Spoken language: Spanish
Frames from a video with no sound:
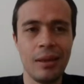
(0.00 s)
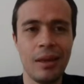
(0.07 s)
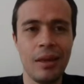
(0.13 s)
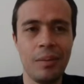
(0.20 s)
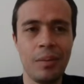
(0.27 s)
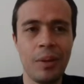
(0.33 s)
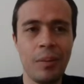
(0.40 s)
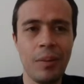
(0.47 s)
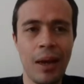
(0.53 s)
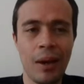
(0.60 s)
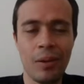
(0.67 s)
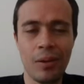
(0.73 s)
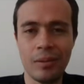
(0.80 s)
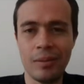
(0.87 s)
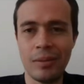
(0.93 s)
eh,
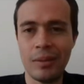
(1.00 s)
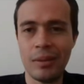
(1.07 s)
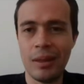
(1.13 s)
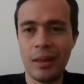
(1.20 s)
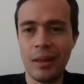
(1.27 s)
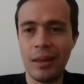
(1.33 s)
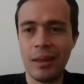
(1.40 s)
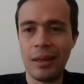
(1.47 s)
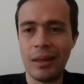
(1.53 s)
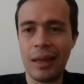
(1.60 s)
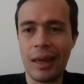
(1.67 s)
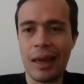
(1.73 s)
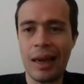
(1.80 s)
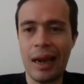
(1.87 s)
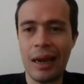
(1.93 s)
primero eh,
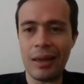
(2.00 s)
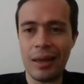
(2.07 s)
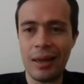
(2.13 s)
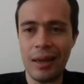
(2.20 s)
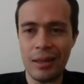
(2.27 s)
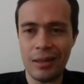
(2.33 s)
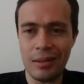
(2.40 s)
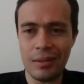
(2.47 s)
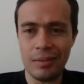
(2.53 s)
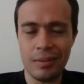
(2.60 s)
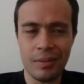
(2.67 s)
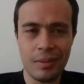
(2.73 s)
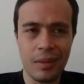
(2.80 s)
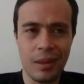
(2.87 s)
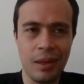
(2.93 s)
de Cárdenas
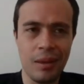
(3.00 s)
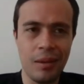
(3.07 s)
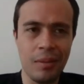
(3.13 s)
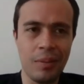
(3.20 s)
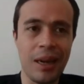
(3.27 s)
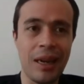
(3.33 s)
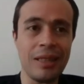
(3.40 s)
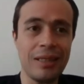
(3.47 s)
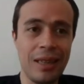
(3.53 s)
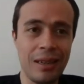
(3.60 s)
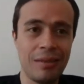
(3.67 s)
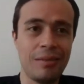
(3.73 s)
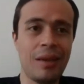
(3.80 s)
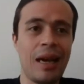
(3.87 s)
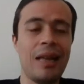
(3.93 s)
eh, para
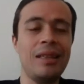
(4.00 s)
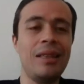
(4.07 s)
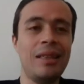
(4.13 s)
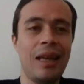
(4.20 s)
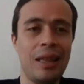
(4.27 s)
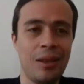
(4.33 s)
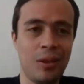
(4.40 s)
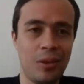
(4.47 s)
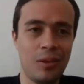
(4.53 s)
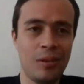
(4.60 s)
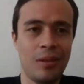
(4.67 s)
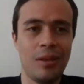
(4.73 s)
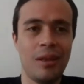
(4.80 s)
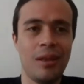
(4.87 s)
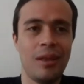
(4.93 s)
ser candidato
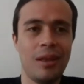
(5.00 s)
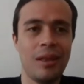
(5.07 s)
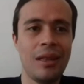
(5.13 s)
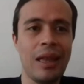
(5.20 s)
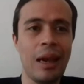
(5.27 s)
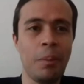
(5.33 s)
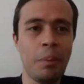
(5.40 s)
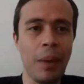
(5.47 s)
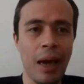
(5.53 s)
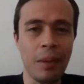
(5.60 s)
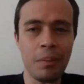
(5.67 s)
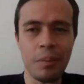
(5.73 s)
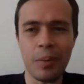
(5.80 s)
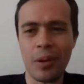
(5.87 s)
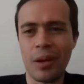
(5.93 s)
del
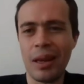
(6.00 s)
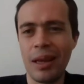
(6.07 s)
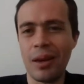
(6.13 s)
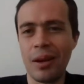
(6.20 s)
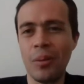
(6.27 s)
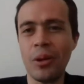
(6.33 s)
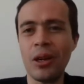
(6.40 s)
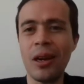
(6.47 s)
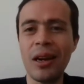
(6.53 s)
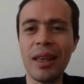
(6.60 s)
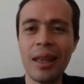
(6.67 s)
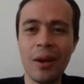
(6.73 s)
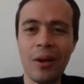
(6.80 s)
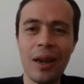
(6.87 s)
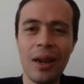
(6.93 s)
PARM, porque como no
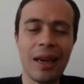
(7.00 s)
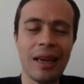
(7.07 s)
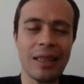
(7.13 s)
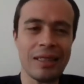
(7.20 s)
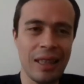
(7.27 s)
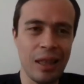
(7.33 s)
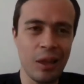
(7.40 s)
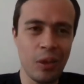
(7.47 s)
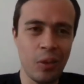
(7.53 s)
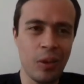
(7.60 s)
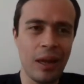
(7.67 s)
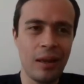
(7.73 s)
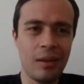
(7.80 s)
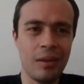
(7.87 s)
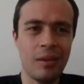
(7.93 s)
le dieron la
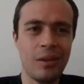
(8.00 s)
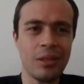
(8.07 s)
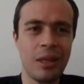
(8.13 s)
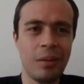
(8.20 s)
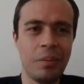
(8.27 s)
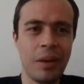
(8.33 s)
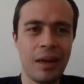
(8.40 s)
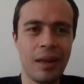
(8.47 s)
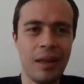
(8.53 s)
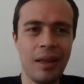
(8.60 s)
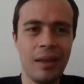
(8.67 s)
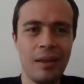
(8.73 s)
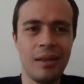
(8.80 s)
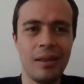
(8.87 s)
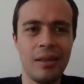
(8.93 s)
candidatura los del
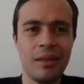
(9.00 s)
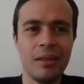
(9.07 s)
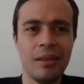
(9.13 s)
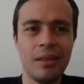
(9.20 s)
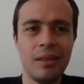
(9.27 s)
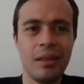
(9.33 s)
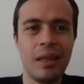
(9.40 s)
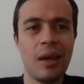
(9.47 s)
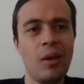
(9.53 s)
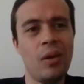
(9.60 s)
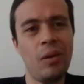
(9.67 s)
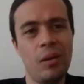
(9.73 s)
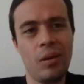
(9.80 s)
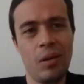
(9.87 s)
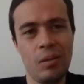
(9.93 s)
PRD,
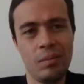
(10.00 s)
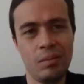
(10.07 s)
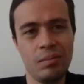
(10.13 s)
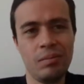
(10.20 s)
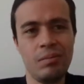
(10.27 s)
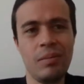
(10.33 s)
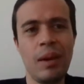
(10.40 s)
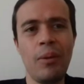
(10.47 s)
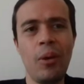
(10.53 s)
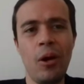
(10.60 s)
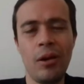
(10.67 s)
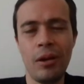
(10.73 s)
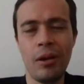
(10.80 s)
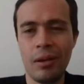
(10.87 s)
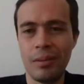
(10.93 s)
dijo, me
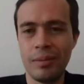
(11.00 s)
voy.